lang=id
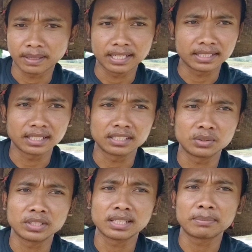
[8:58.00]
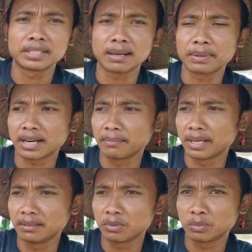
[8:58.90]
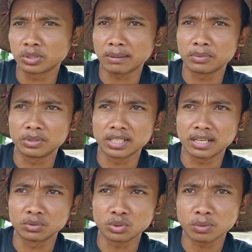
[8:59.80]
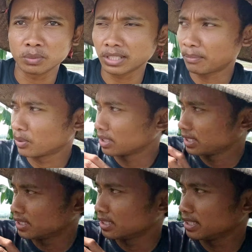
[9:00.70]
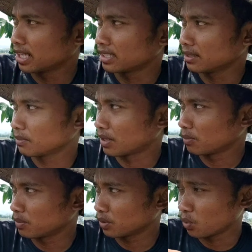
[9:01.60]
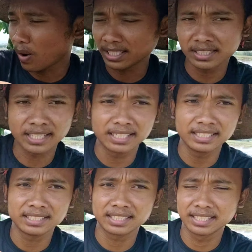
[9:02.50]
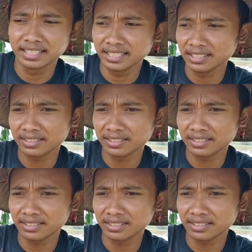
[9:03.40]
pada saat itu kita bisa menambahin pupuk taburnya untuk pupuk tabur di sini nanti walaupun luasnya ini segini